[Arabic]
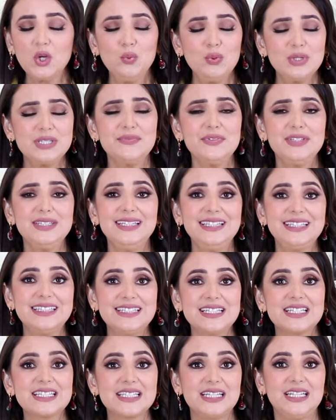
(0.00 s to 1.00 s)
الوصفتين
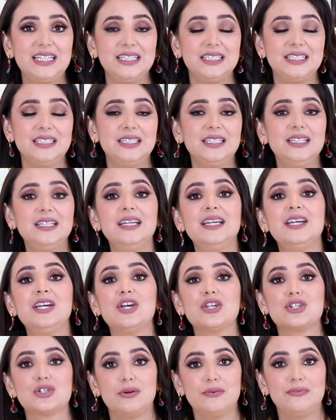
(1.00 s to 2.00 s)
كتير صحيين
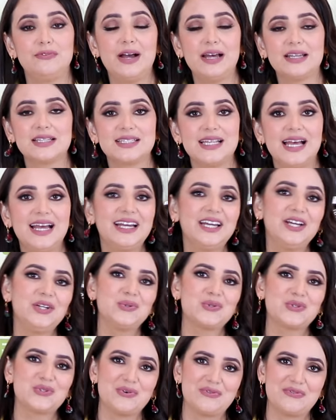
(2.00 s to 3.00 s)
شوفان
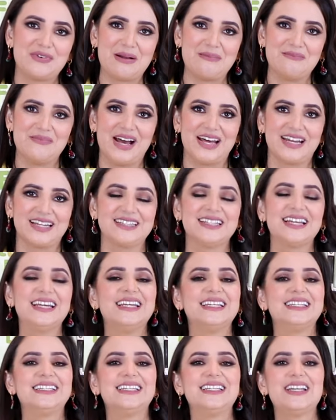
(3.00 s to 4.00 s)
ساخن وشوفان بارد
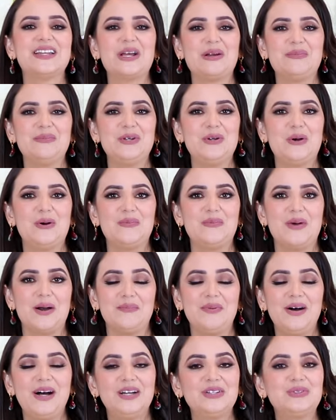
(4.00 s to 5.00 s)
يلا نعملهم
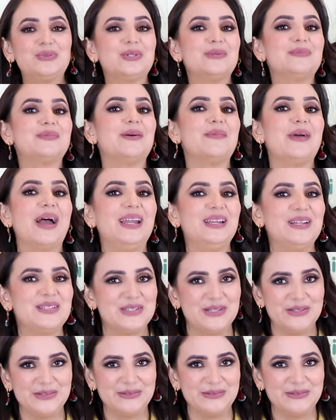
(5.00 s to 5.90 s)
مع بعض ونبدأ بحلقة